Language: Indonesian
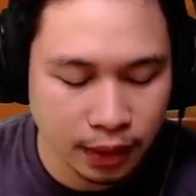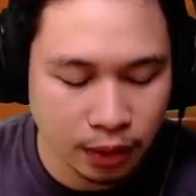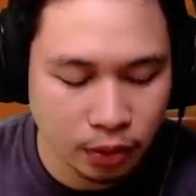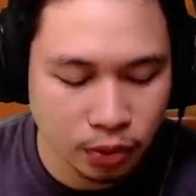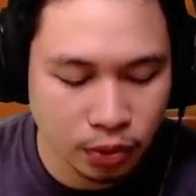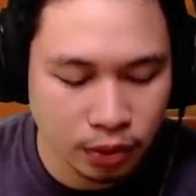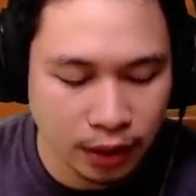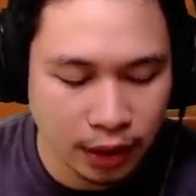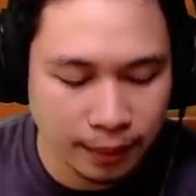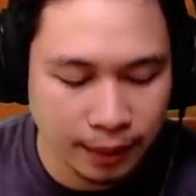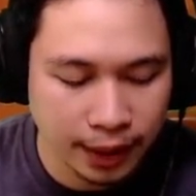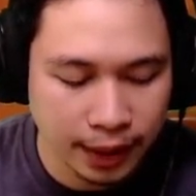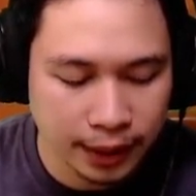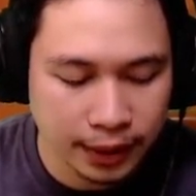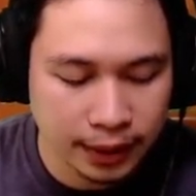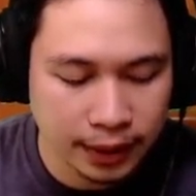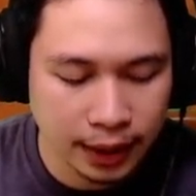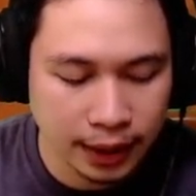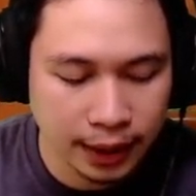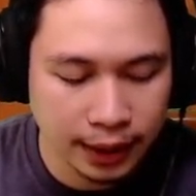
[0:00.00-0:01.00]
harus
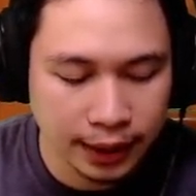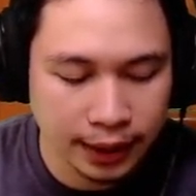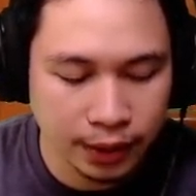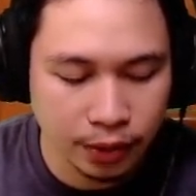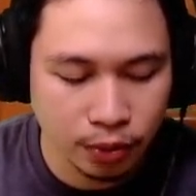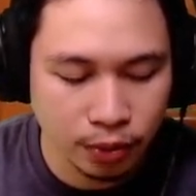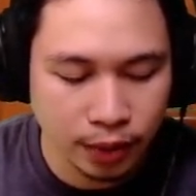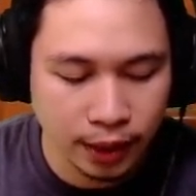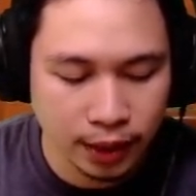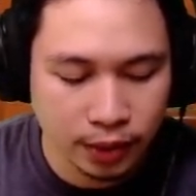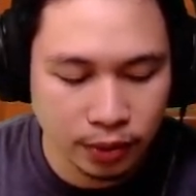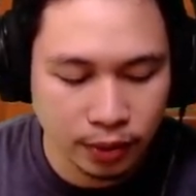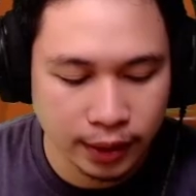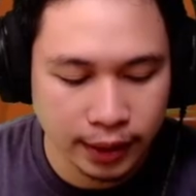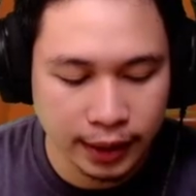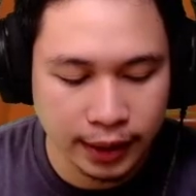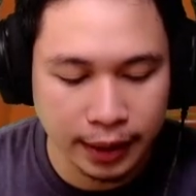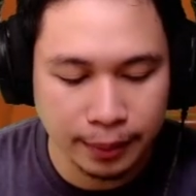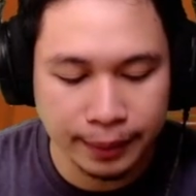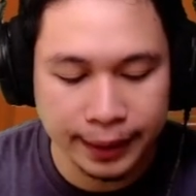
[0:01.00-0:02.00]
utamakan serang ini dulu ya
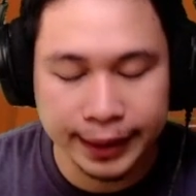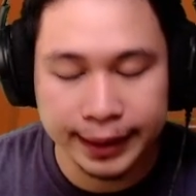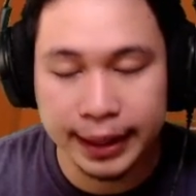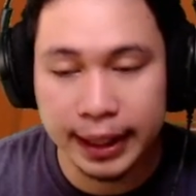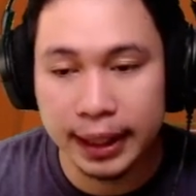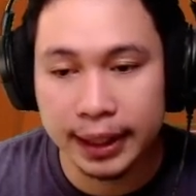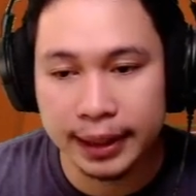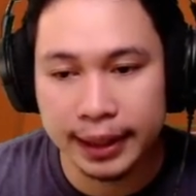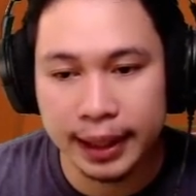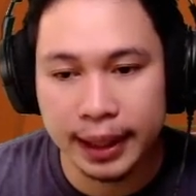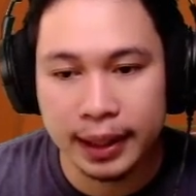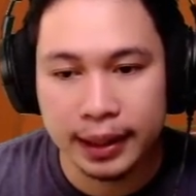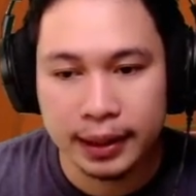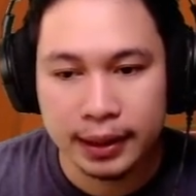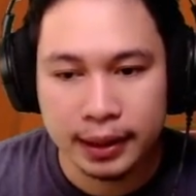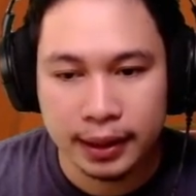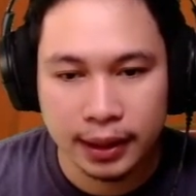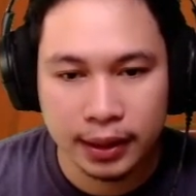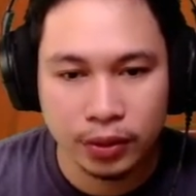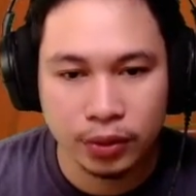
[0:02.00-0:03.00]
soalnya damage-nya Arya
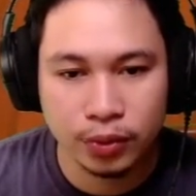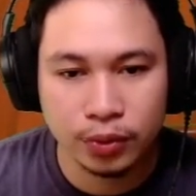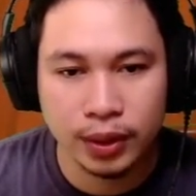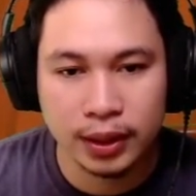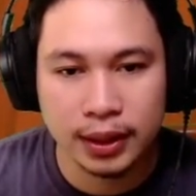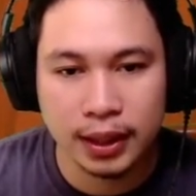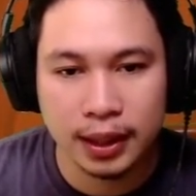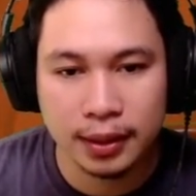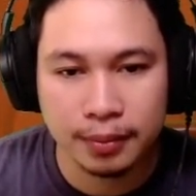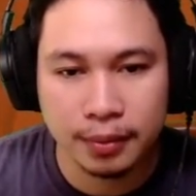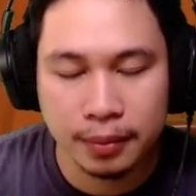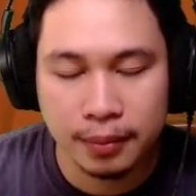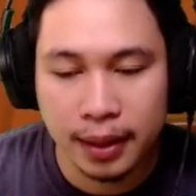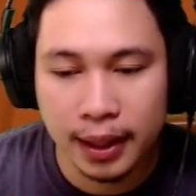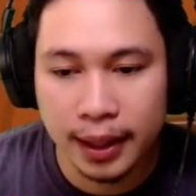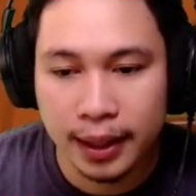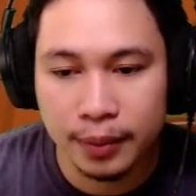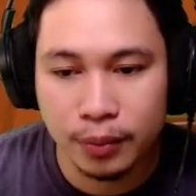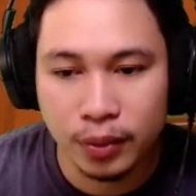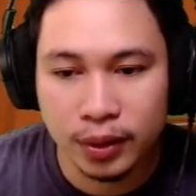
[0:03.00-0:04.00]
itu juga sangat
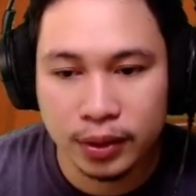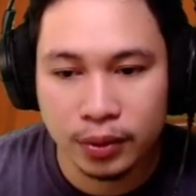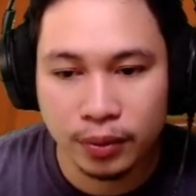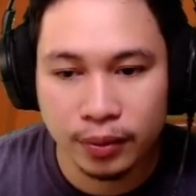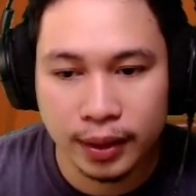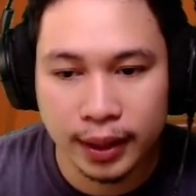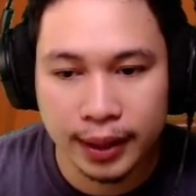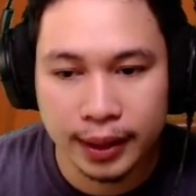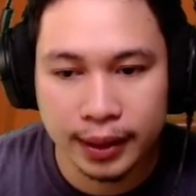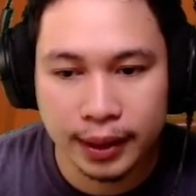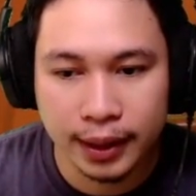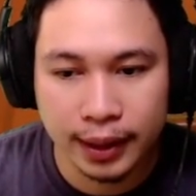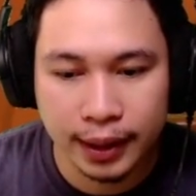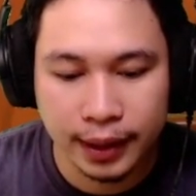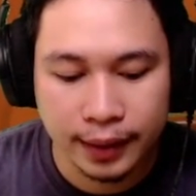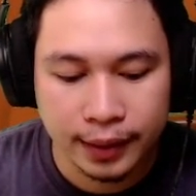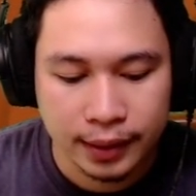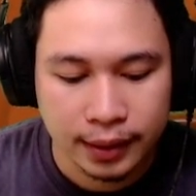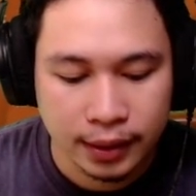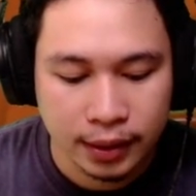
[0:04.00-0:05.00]
berbahaya buat Hawk Rider ya
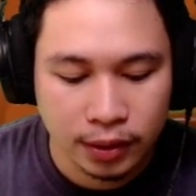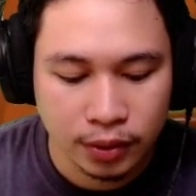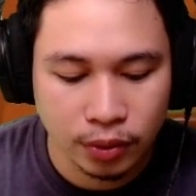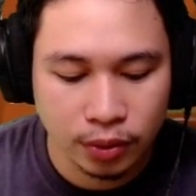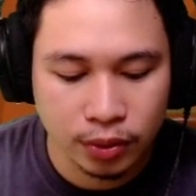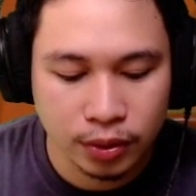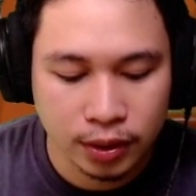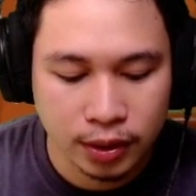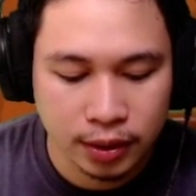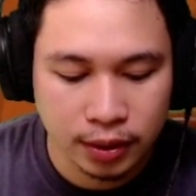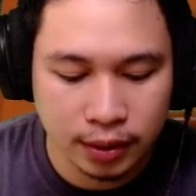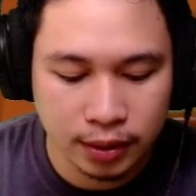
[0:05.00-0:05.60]
terus